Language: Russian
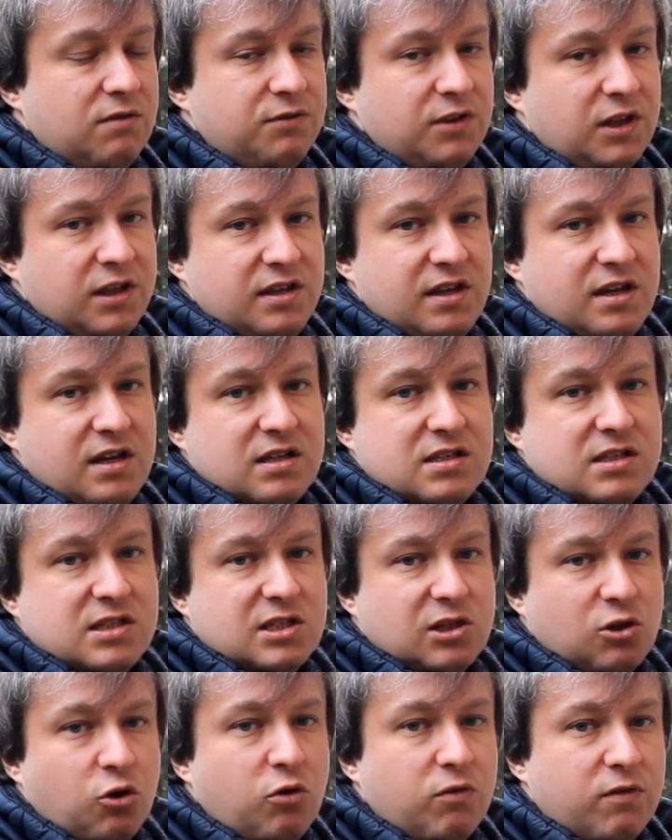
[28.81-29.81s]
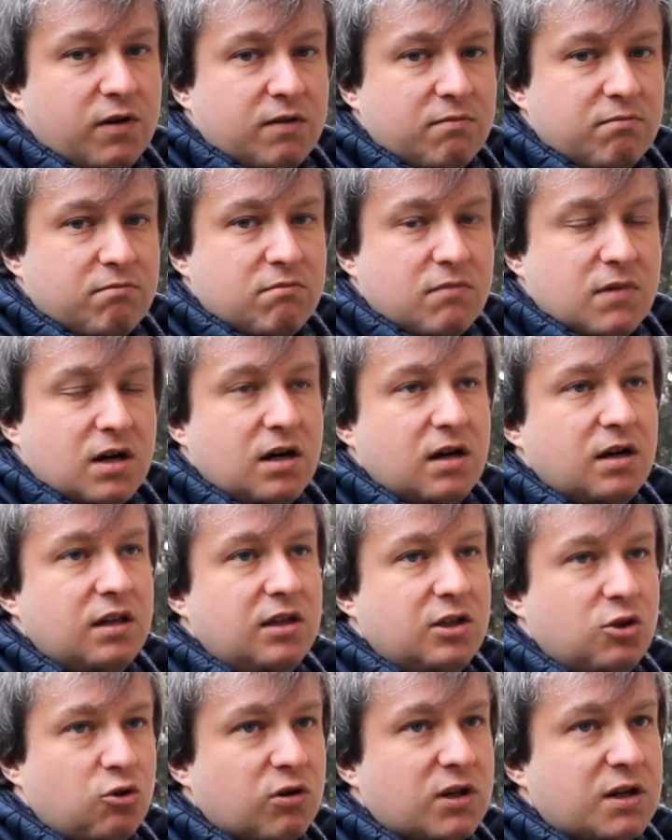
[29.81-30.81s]
владеет словом, а,
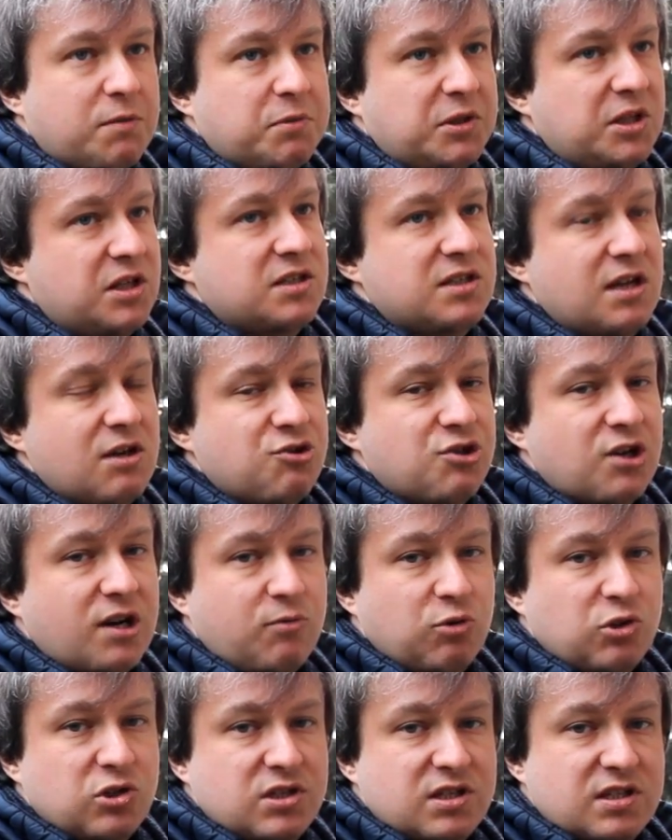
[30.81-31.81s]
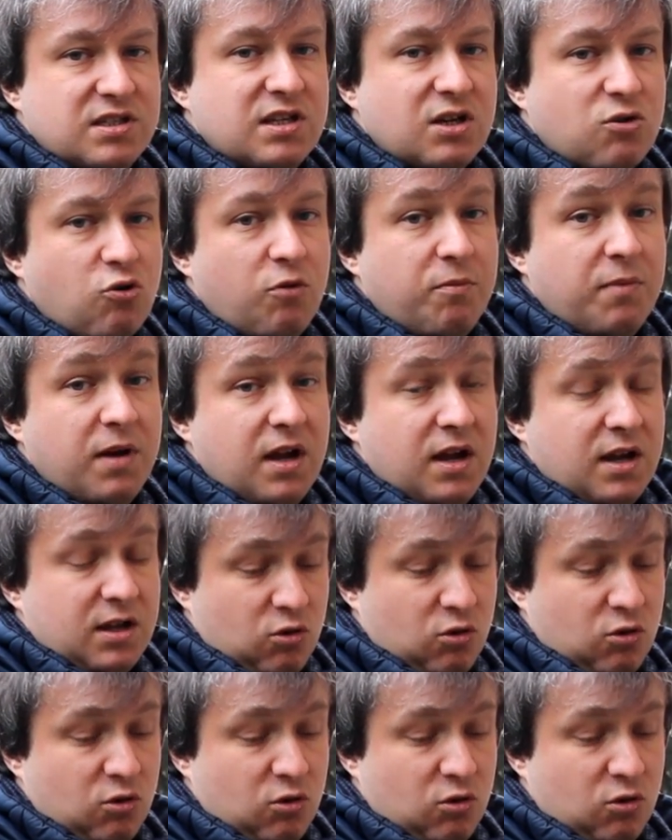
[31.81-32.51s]
не только потрясающе работает с языком,